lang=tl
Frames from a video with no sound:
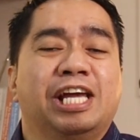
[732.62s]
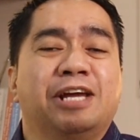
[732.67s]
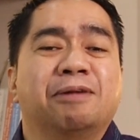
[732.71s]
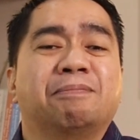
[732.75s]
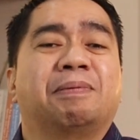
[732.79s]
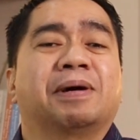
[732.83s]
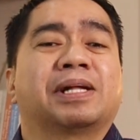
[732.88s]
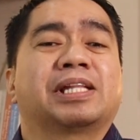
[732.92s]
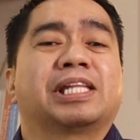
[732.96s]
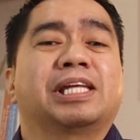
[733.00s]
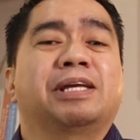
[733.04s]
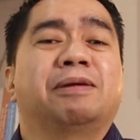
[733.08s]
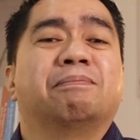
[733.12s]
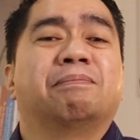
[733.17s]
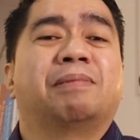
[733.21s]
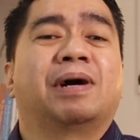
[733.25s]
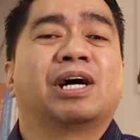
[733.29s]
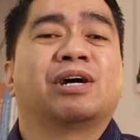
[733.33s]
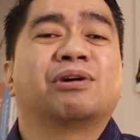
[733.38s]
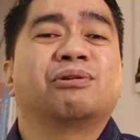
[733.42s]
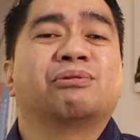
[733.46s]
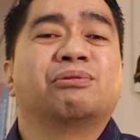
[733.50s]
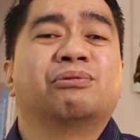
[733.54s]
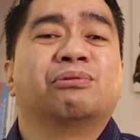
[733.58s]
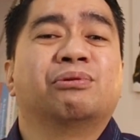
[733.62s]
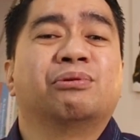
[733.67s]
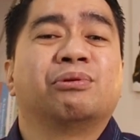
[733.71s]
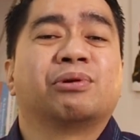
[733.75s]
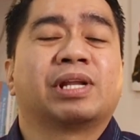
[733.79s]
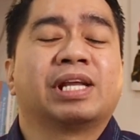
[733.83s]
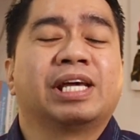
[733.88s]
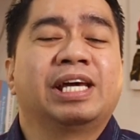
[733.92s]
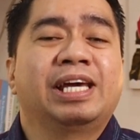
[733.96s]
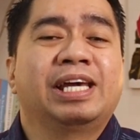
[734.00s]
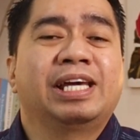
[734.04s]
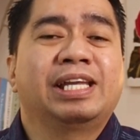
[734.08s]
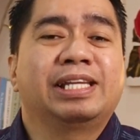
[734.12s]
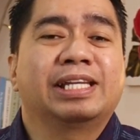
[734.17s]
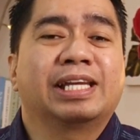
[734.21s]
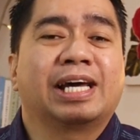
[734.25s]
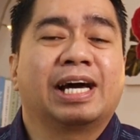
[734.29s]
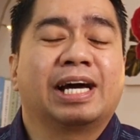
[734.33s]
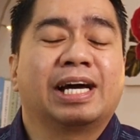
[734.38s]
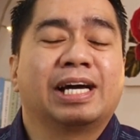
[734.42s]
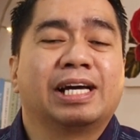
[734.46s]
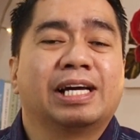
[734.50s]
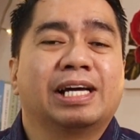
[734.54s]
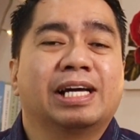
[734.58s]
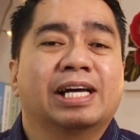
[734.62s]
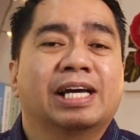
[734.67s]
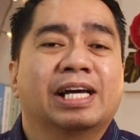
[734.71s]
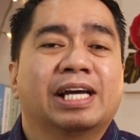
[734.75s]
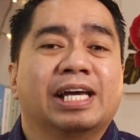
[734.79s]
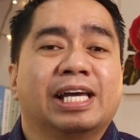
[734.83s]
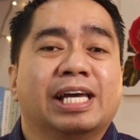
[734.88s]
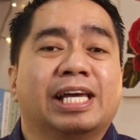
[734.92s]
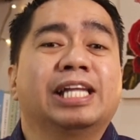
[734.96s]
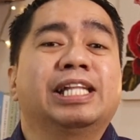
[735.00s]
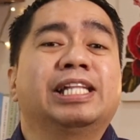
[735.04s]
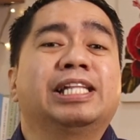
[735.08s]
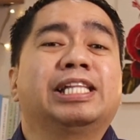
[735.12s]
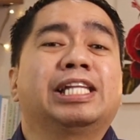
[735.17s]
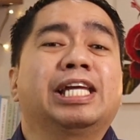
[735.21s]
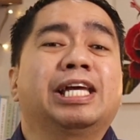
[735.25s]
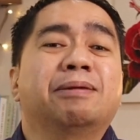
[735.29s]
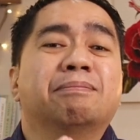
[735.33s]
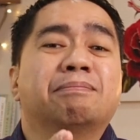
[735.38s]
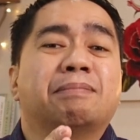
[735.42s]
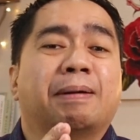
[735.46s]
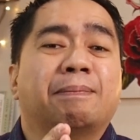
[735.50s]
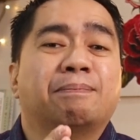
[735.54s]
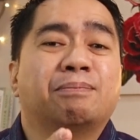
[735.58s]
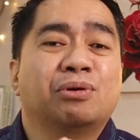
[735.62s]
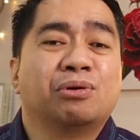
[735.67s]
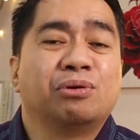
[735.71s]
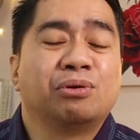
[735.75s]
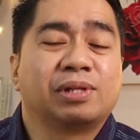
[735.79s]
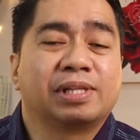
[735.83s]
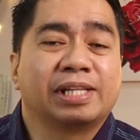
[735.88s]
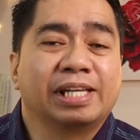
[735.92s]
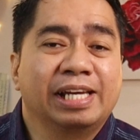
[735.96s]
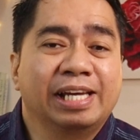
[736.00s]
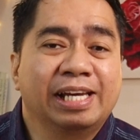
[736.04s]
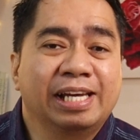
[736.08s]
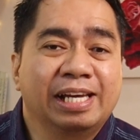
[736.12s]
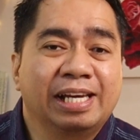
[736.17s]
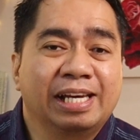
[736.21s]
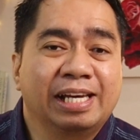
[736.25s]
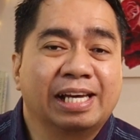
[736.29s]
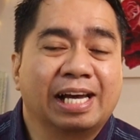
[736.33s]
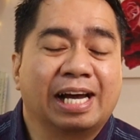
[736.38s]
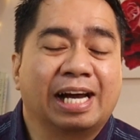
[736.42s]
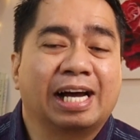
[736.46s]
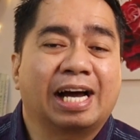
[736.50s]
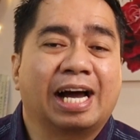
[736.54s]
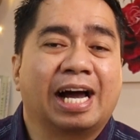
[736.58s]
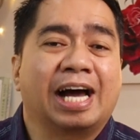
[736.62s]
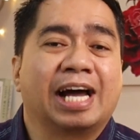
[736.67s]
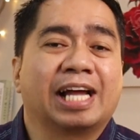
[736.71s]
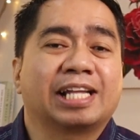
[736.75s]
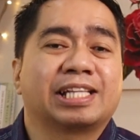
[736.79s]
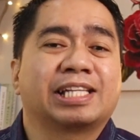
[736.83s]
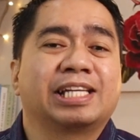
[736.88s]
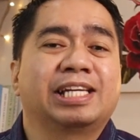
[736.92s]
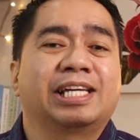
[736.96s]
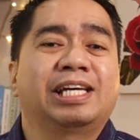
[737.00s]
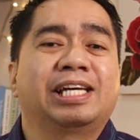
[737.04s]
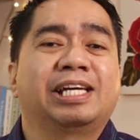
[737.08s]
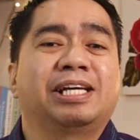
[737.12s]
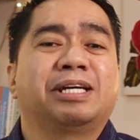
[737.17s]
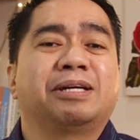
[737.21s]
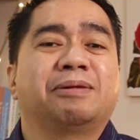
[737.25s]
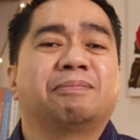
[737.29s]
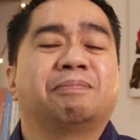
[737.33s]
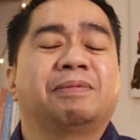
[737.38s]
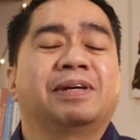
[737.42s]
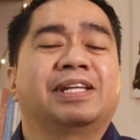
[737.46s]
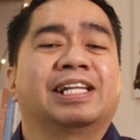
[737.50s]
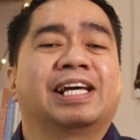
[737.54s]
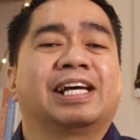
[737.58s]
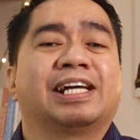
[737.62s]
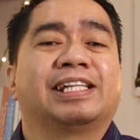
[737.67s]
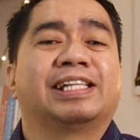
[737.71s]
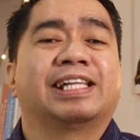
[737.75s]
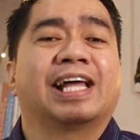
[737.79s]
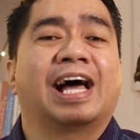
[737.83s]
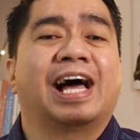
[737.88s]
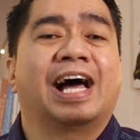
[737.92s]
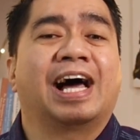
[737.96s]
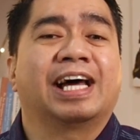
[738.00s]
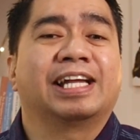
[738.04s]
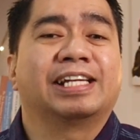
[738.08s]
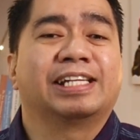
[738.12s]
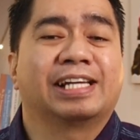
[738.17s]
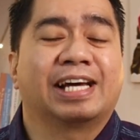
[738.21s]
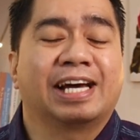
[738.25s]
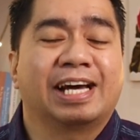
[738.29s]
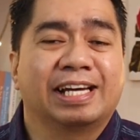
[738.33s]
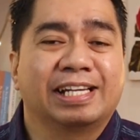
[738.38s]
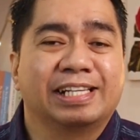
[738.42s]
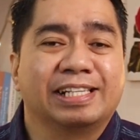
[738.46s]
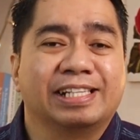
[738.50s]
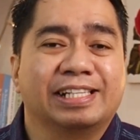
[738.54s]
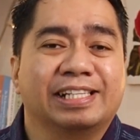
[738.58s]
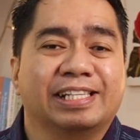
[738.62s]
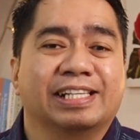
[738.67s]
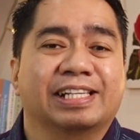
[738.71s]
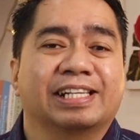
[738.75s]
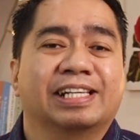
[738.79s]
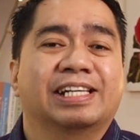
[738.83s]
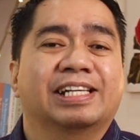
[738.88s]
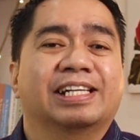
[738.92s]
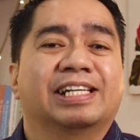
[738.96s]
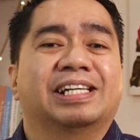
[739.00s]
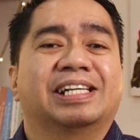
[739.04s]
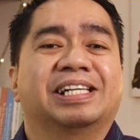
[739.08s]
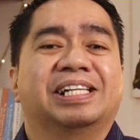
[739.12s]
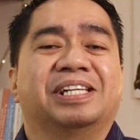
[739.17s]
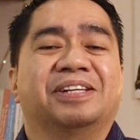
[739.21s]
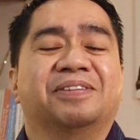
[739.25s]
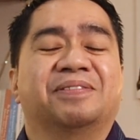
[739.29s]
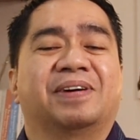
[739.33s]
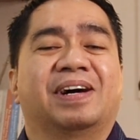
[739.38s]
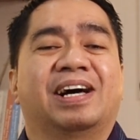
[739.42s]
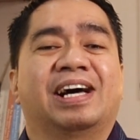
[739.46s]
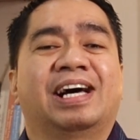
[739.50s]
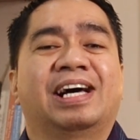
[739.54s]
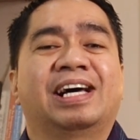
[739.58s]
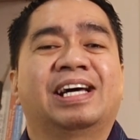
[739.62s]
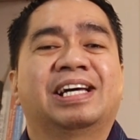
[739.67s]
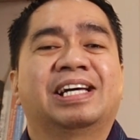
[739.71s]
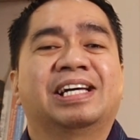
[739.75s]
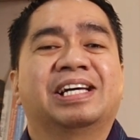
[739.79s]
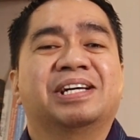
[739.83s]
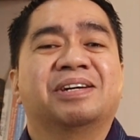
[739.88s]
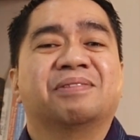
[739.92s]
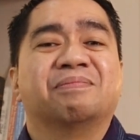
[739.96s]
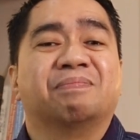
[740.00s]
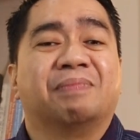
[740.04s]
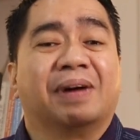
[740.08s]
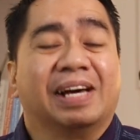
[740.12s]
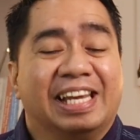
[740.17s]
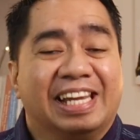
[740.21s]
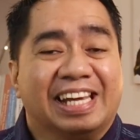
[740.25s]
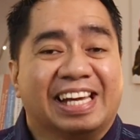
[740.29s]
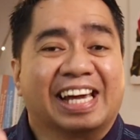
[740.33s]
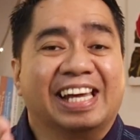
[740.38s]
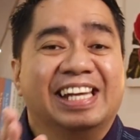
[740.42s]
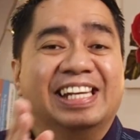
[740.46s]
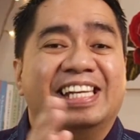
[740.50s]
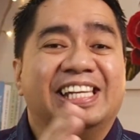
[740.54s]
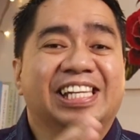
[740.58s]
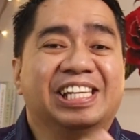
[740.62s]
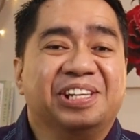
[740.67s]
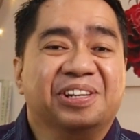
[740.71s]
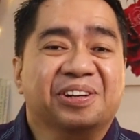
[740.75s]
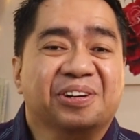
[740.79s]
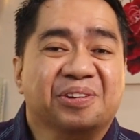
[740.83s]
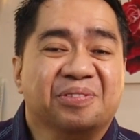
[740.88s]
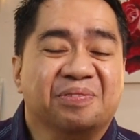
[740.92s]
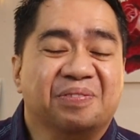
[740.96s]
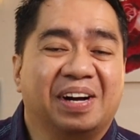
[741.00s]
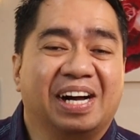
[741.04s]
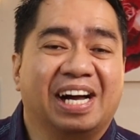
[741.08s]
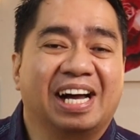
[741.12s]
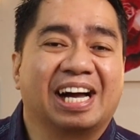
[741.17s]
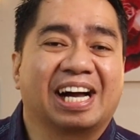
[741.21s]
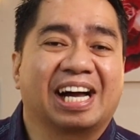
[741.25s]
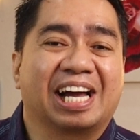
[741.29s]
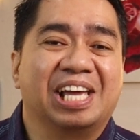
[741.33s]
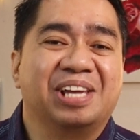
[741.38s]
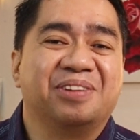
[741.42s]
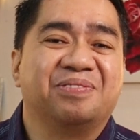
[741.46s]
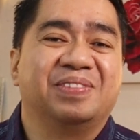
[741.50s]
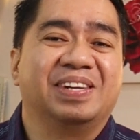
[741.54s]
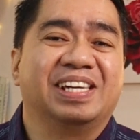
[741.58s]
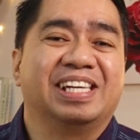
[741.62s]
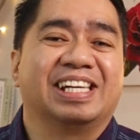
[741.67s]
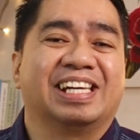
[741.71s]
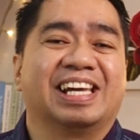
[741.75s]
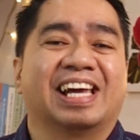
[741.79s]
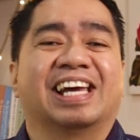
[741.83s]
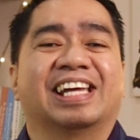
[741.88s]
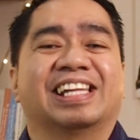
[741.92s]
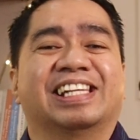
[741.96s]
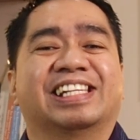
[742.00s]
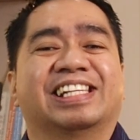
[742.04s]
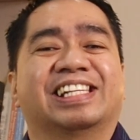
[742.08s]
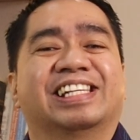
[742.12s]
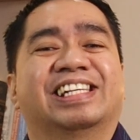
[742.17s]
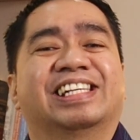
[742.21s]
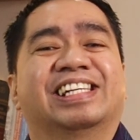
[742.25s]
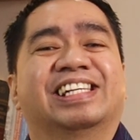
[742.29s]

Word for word: Iba't ibang uri ng hindi mabuti ang ating pinagdaanan. Diba? Balikan ninyo, mga kaibigan.